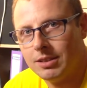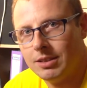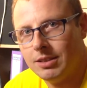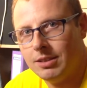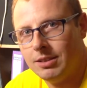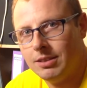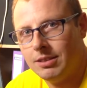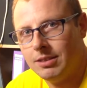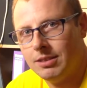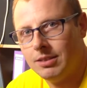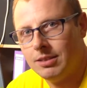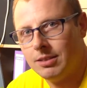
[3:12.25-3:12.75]

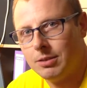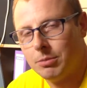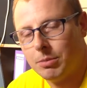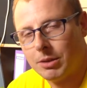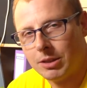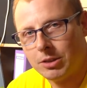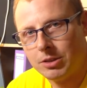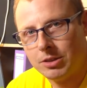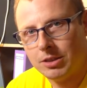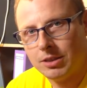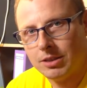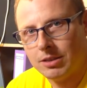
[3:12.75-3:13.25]
i
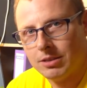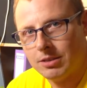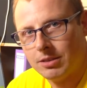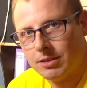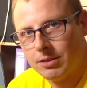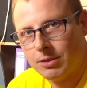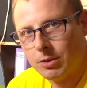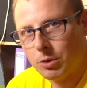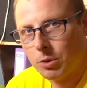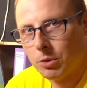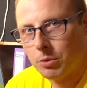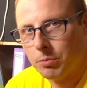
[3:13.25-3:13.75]
zobaczcie,
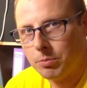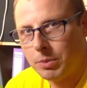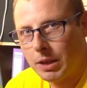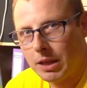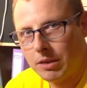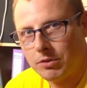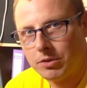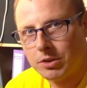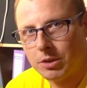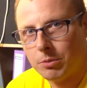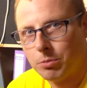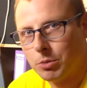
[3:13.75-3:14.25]
co
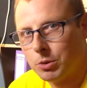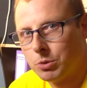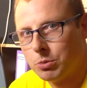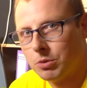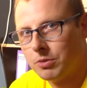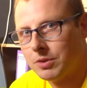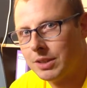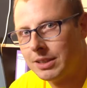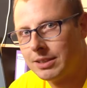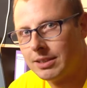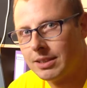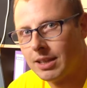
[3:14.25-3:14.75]
pierwsze poszło
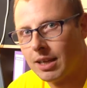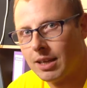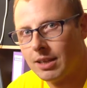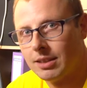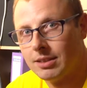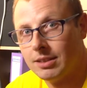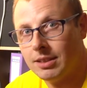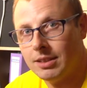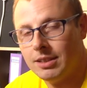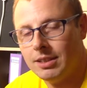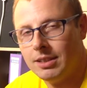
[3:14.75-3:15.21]
w testach.